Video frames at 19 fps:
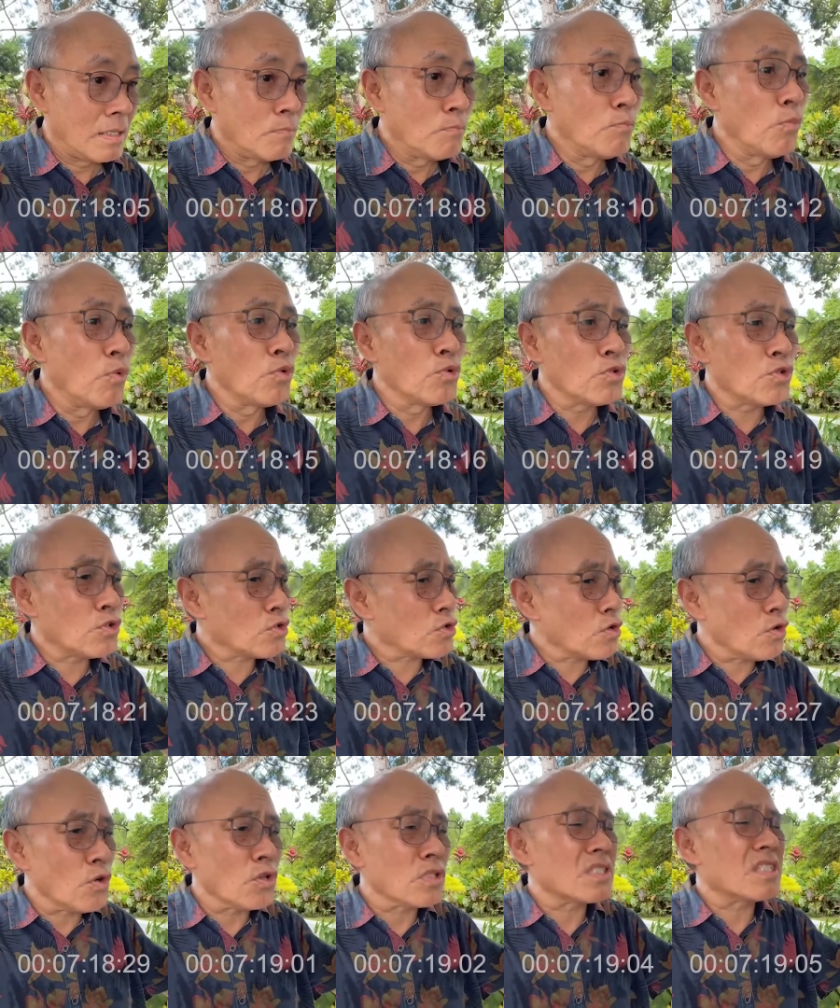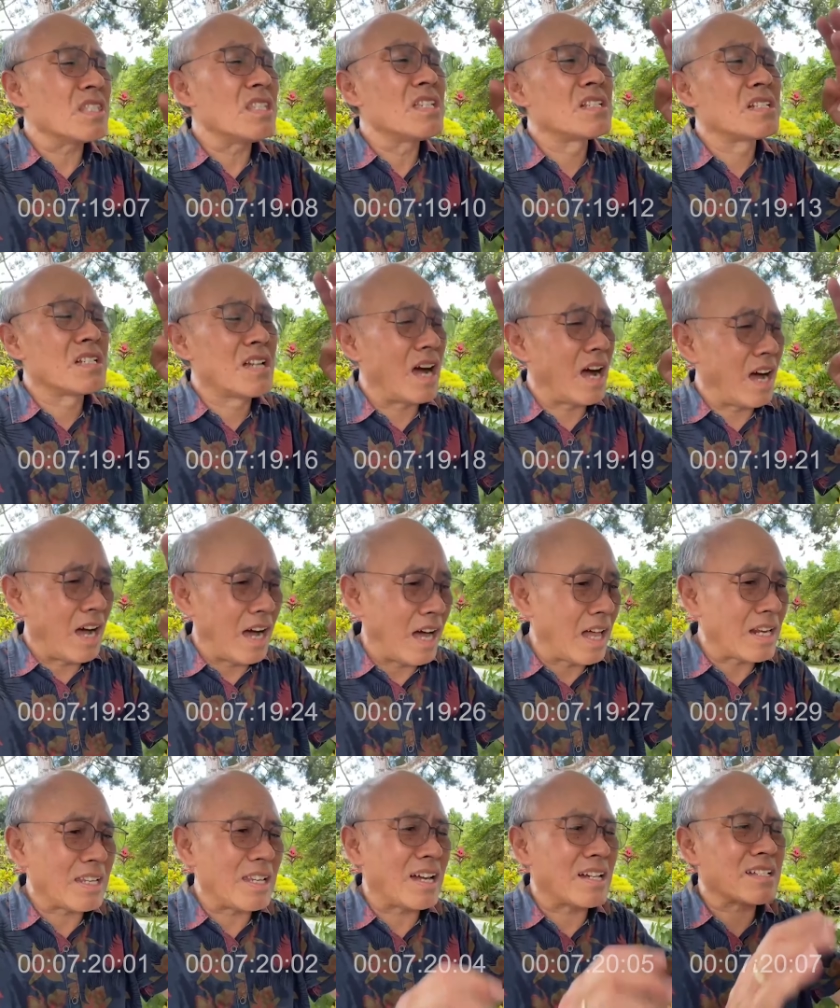muncul tiga
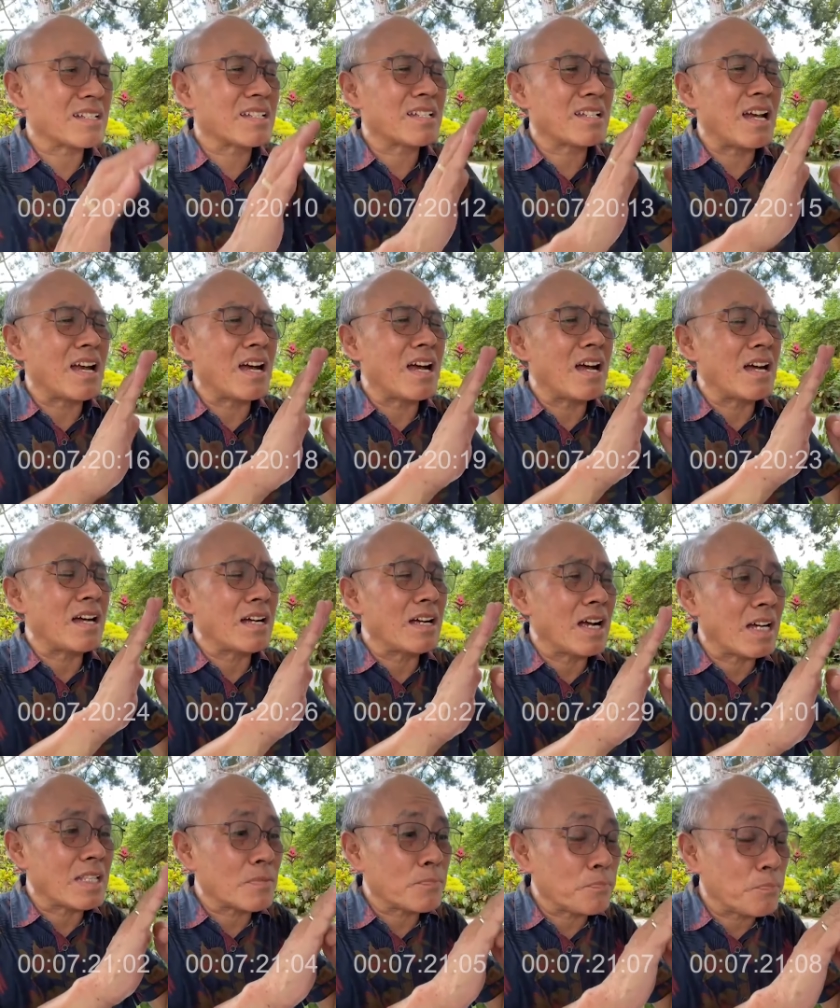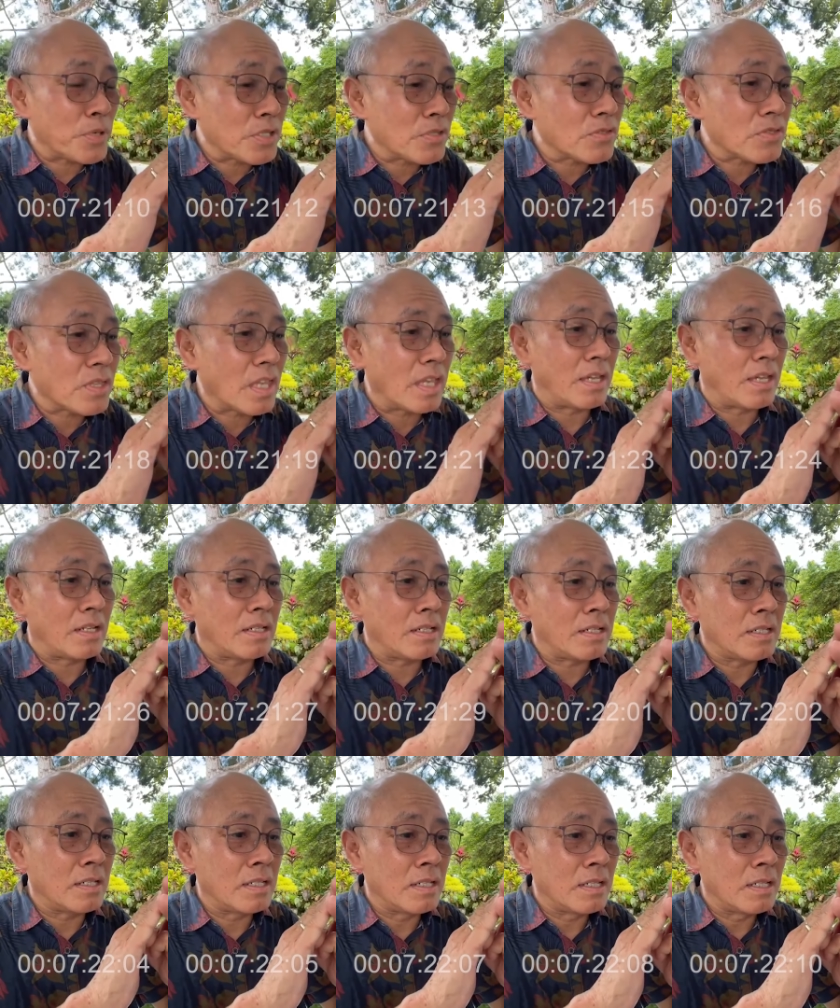hal yang sangat penting
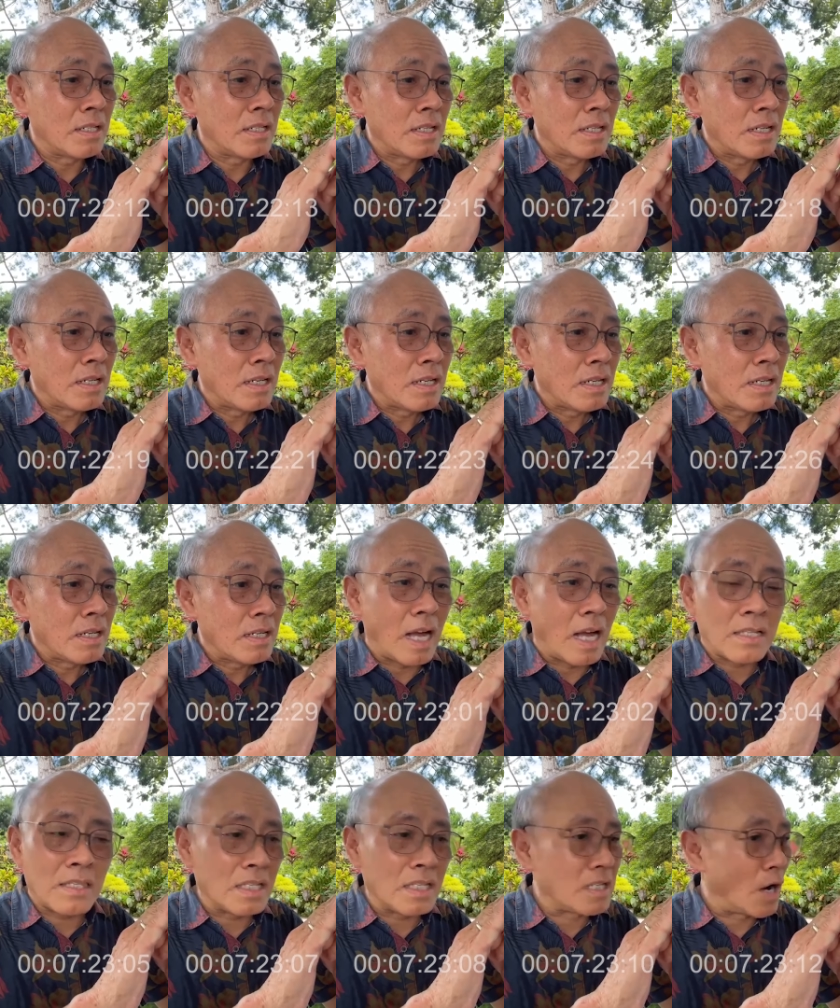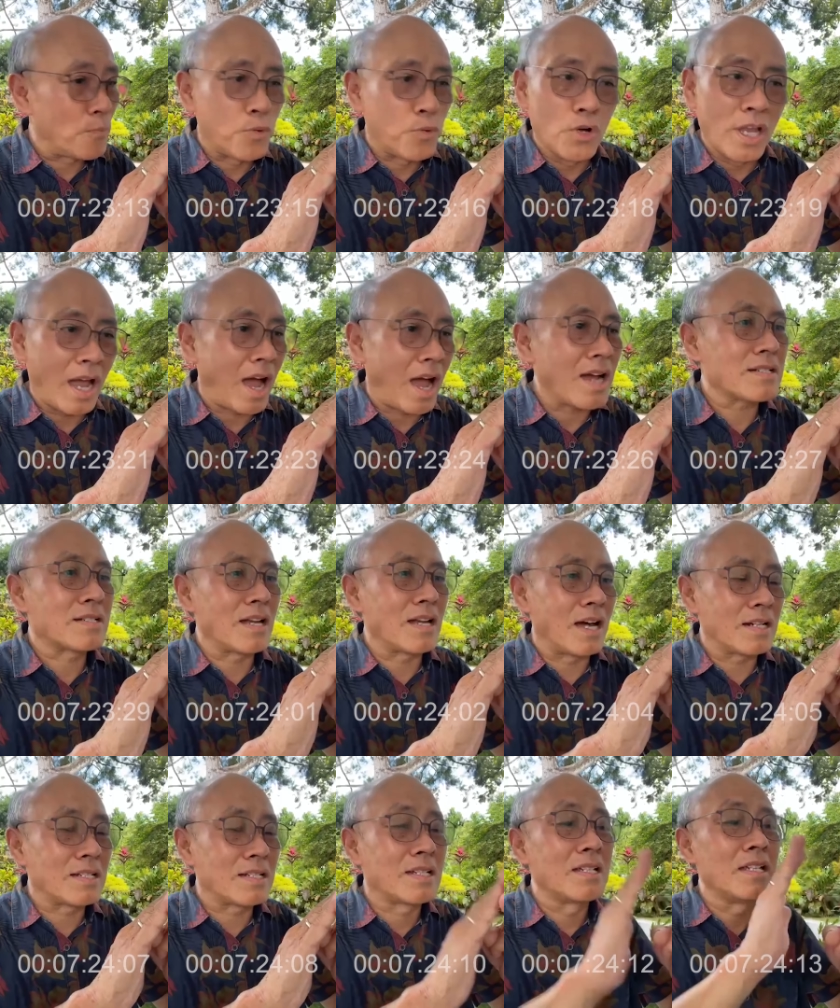yang tidak boleh
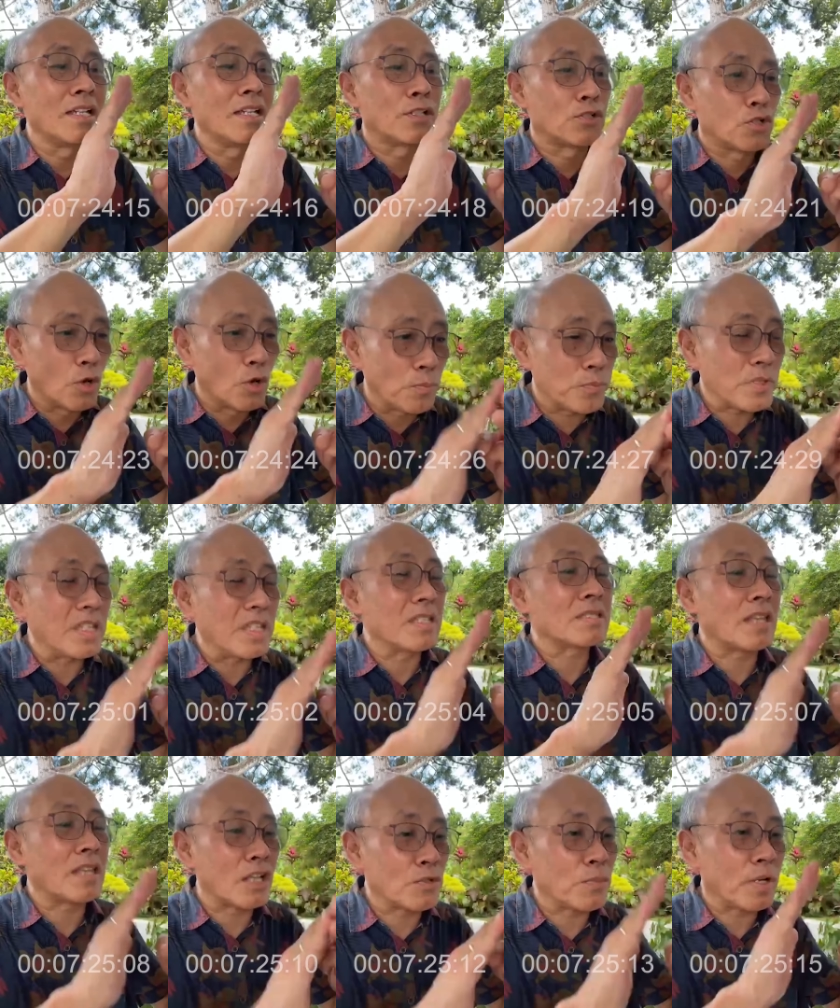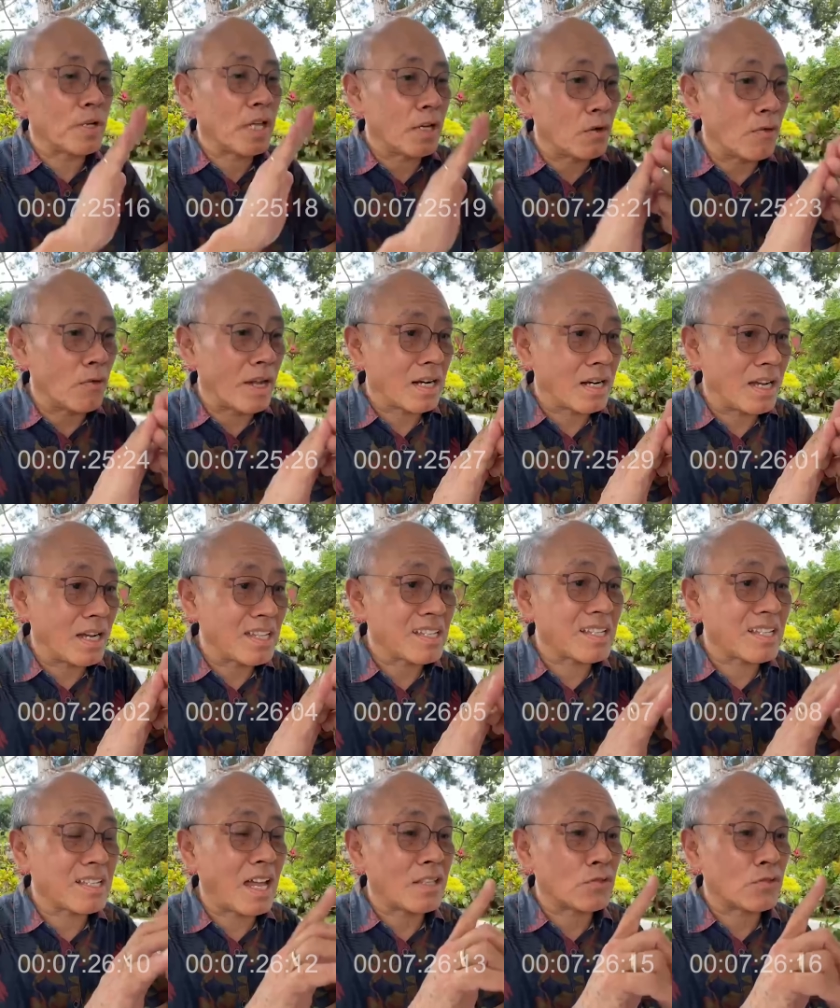ada di hidup kita sebagai keluarga.
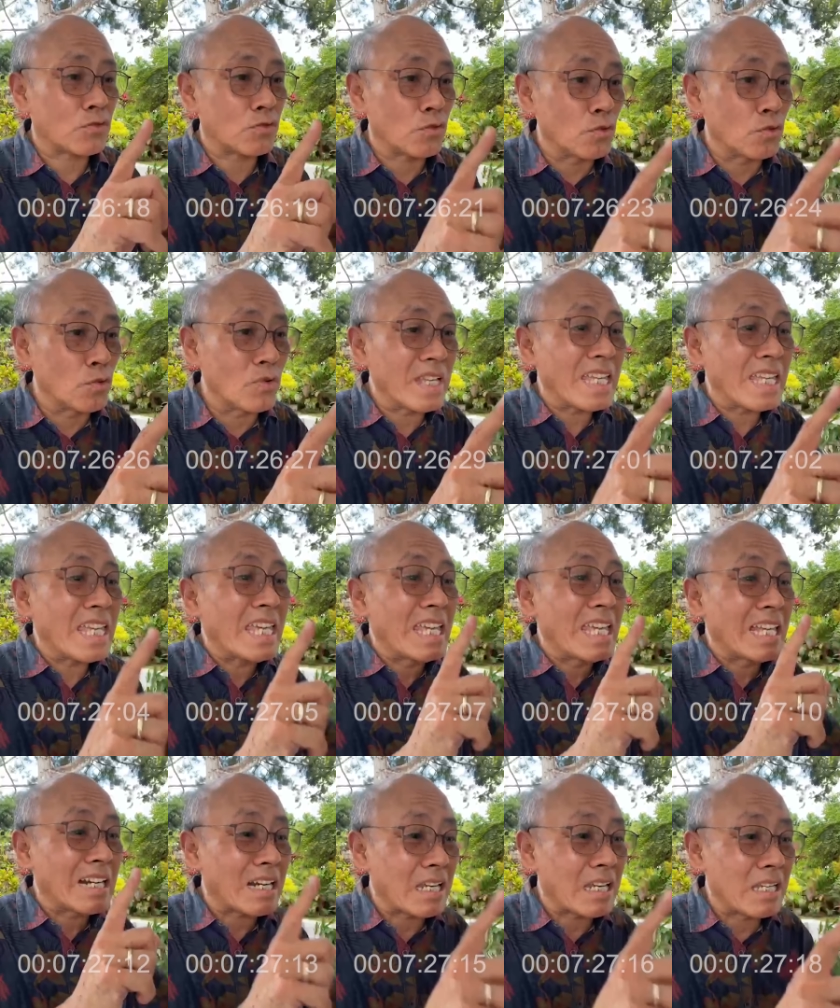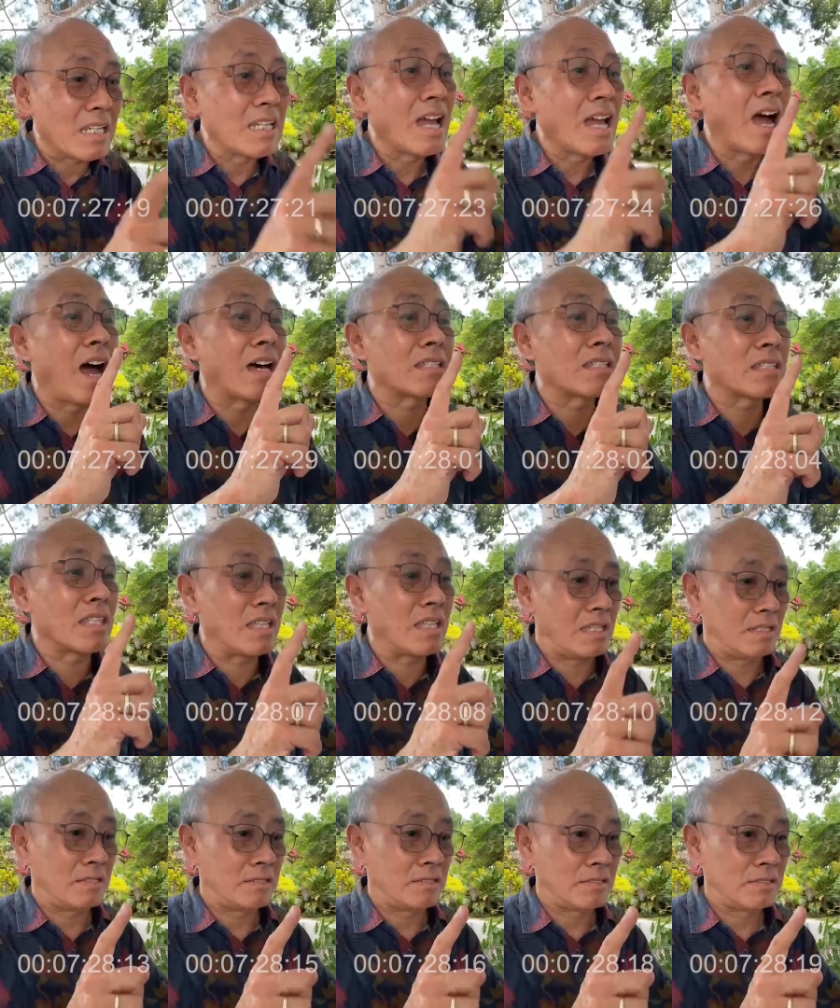Satu iri hati.